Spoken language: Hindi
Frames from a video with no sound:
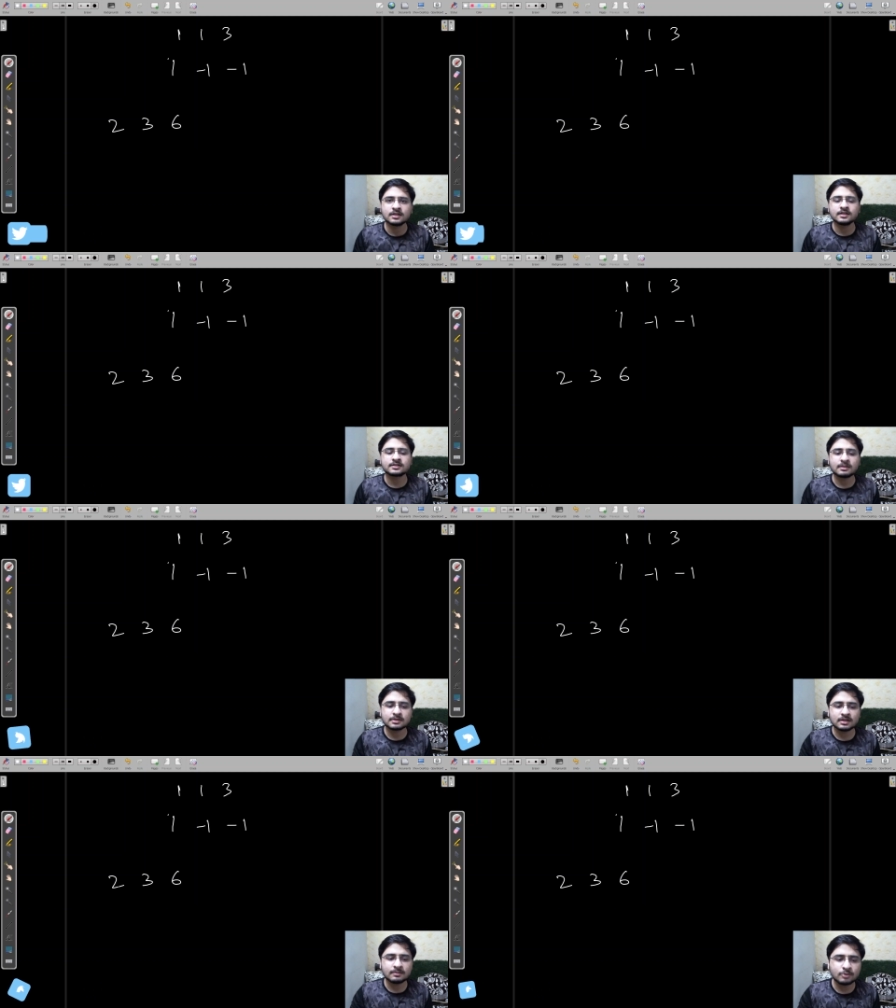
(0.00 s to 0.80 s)
इसका
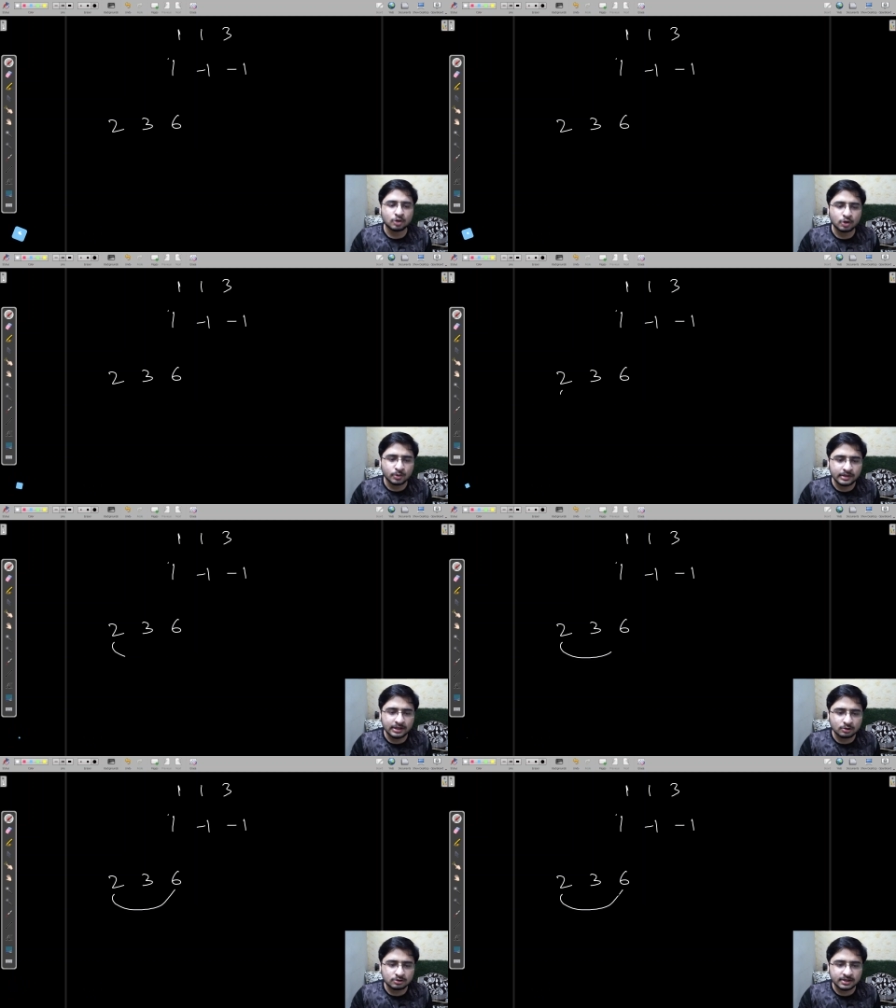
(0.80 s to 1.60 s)
मतलब टू
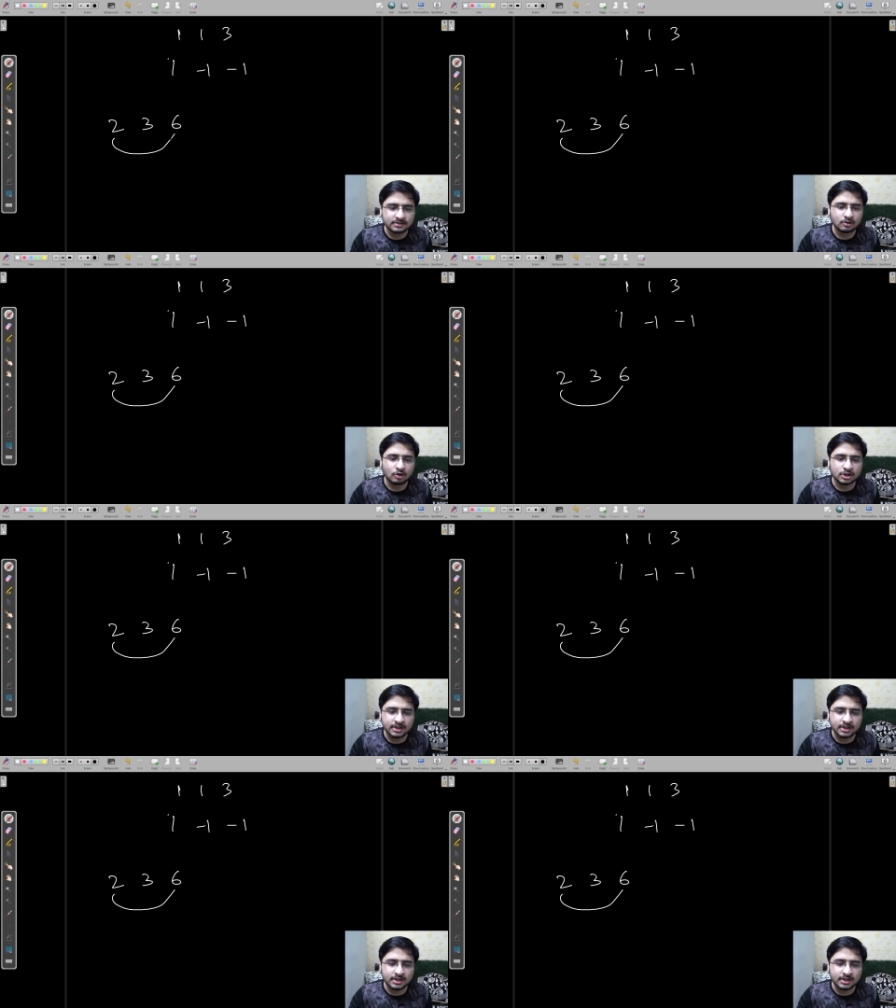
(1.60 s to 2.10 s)
इंटू सिक्स और